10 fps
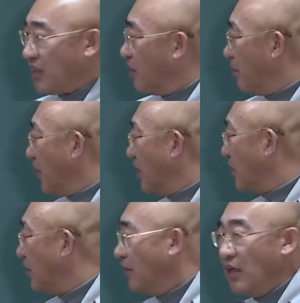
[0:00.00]
7, 8,
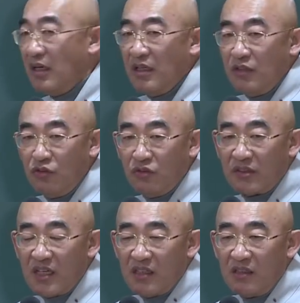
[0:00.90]
10
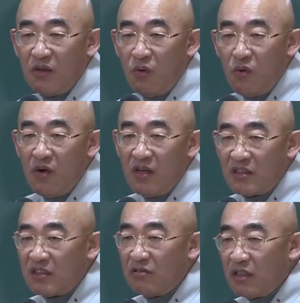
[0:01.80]
유생은 5월,
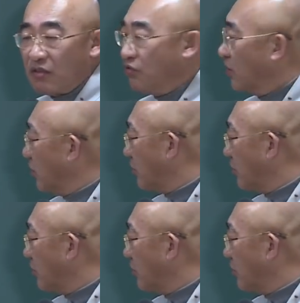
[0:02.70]
7월, 9월,